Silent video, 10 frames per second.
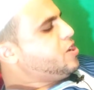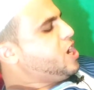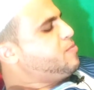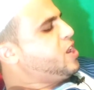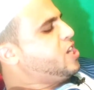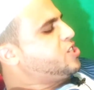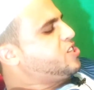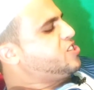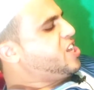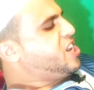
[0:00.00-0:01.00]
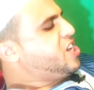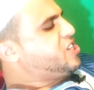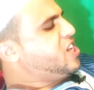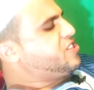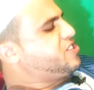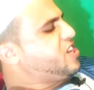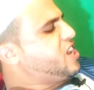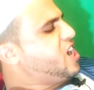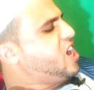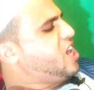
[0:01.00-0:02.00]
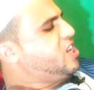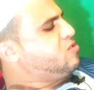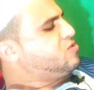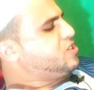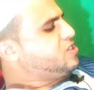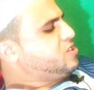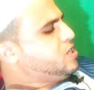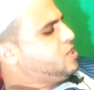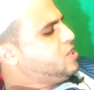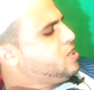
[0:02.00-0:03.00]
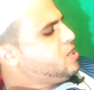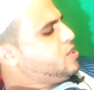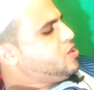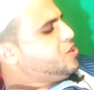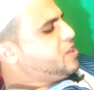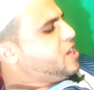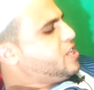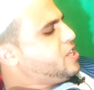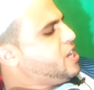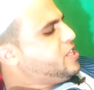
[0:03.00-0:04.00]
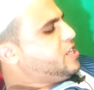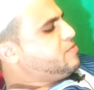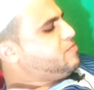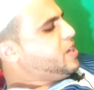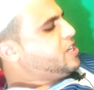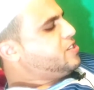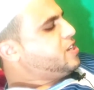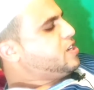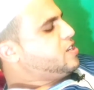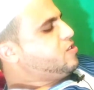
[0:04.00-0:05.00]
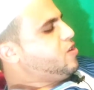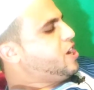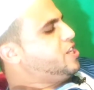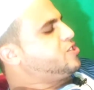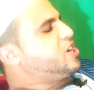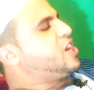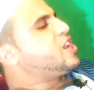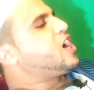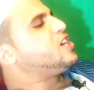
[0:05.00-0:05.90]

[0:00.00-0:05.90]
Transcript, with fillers: ياك مال حجر السلاله عشان الزهره خالي لوزيتش القضيه عندك معكسه وكاين ان شاء الله